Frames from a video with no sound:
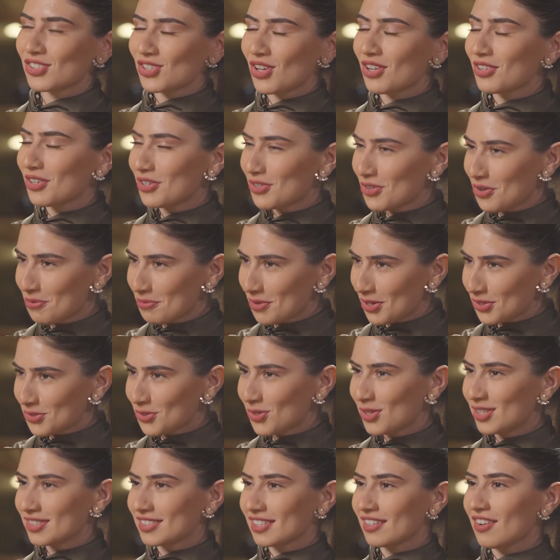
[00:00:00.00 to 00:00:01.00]
ان شاء الله اليوم رح
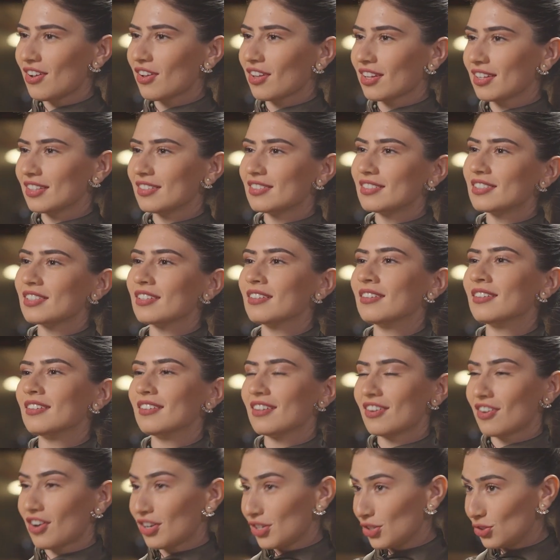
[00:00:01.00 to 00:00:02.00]
تكون انطلاقه
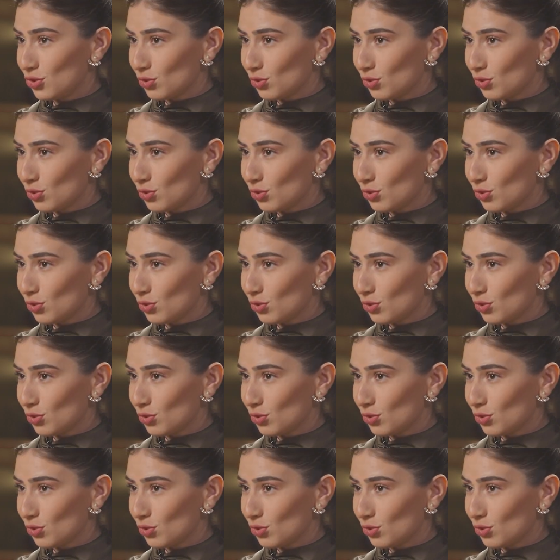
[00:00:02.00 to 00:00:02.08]
آه، رالي